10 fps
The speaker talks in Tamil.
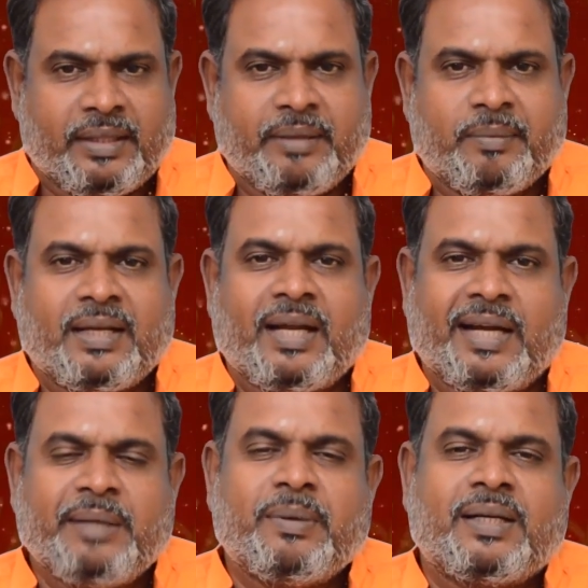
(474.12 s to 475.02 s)
அதே மாதிரி
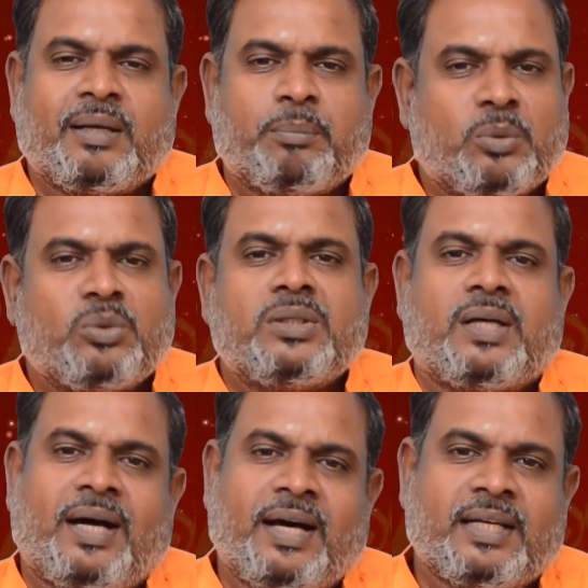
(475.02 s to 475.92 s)
அடிபட்டால் புண்ணு
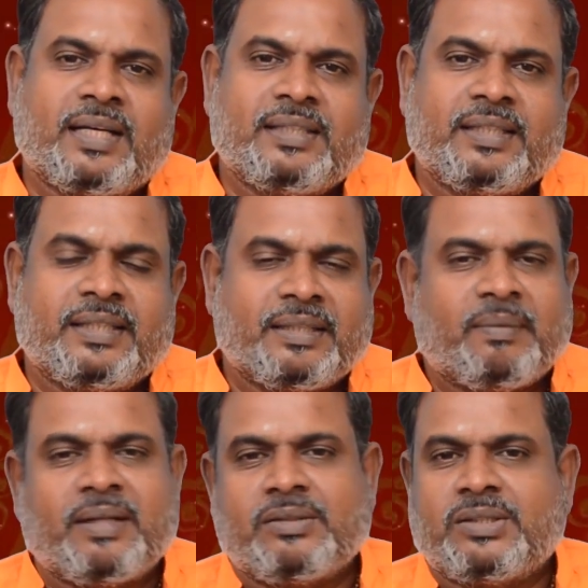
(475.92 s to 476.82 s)
ஆறாது இந்த
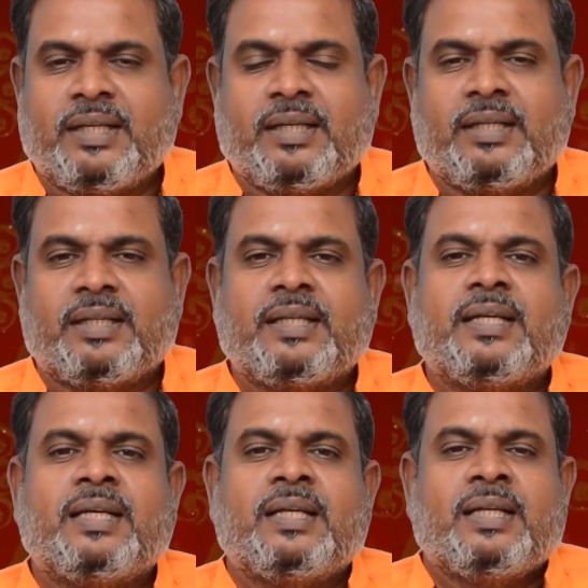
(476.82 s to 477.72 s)
மாதிரி விஷயங்களுக்கு
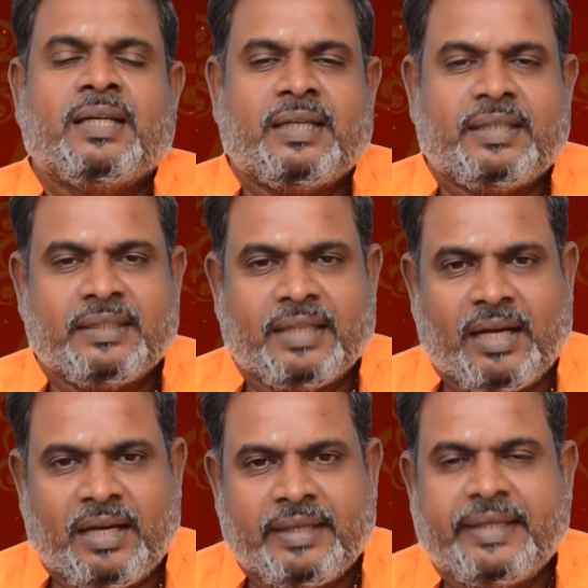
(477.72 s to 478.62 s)
இந்த
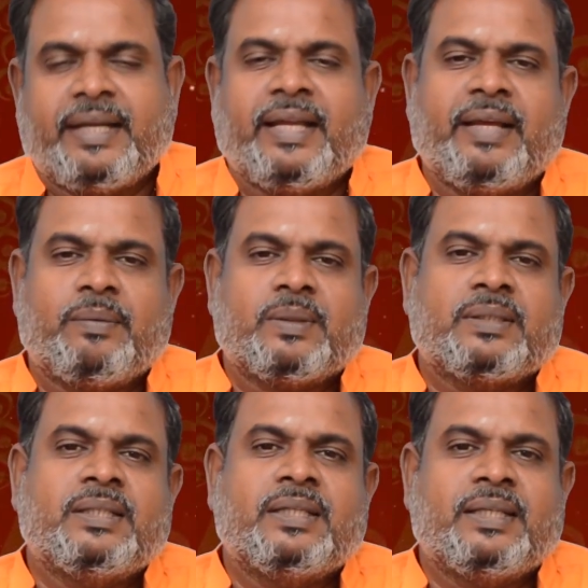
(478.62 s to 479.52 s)
எண்ணெயை
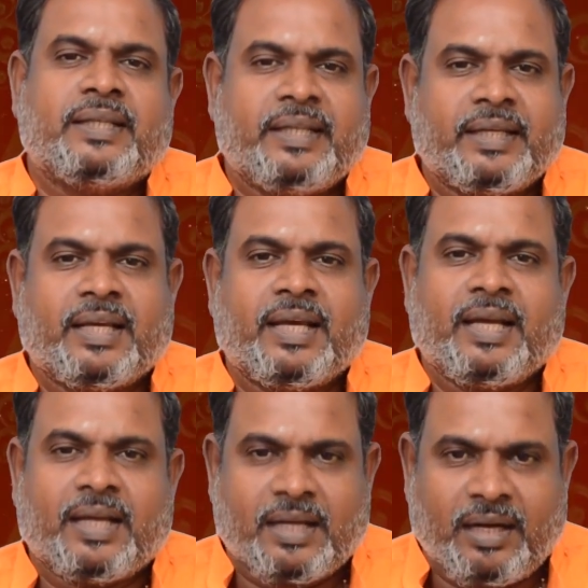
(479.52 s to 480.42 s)
வந்து
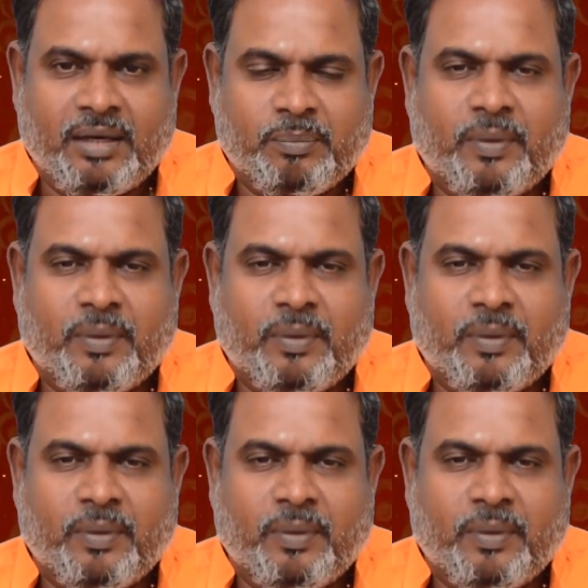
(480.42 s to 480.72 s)
நீங்கள் கால்